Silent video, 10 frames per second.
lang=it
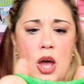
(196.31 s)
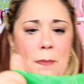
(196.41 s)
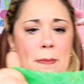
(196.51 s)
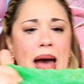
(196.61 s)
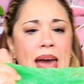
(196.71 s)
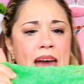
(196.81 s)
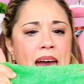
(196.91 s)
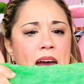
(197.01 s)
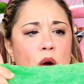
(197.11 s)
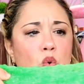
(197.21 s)
ma
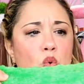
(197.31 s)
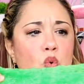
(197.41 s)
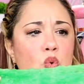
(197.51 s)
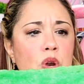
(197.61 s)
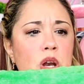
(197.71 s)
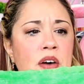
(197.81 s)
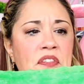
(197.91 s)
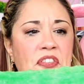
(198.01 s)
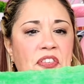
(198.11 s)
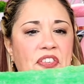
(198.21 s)
è
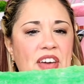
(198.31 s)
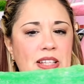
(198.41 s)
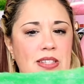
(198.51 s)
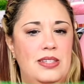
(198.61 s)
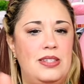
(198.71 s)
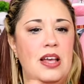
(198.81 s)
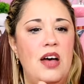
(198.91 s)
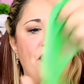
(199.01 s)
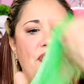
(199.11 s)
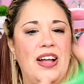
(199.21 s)
un fizz
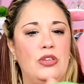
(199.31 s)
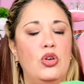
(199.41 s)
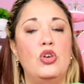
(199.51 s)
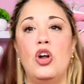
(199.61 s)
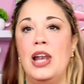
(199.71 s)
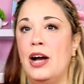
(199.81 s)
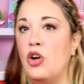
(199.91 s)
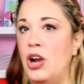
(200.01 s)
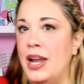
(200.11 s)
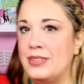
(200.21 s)
fatto con la
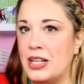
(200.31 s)
colla